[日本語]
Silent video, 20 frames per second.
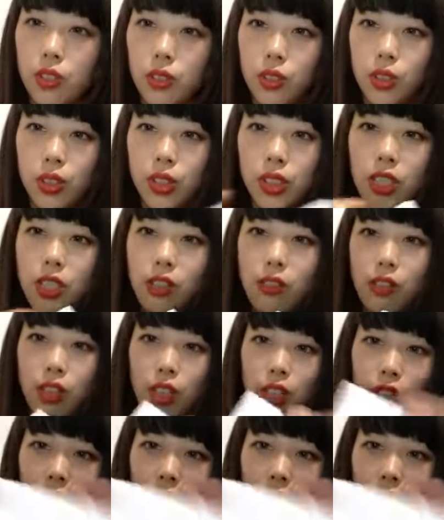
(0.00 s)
欲しいわ。